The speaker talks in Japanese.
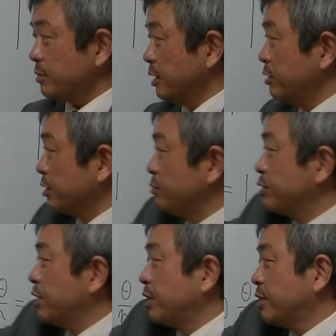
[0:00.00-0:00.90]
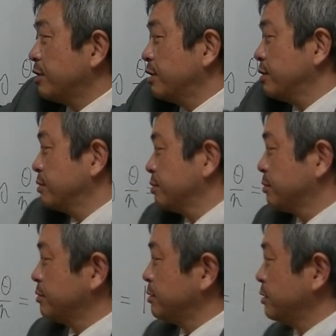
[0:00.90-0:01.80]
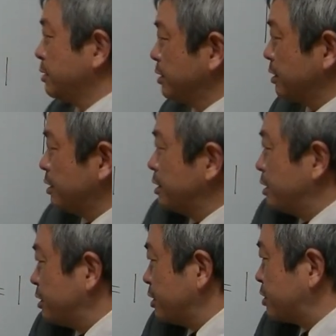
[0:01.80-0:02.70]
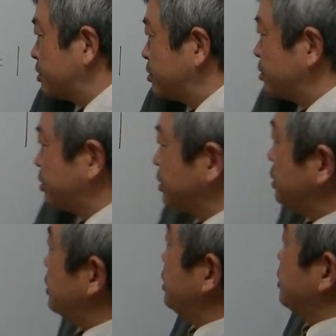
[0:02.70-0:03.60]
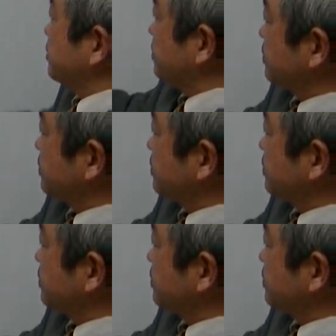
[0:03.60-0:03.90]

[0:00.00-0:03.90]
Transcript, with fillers: n が無限大なんでじゃあ次に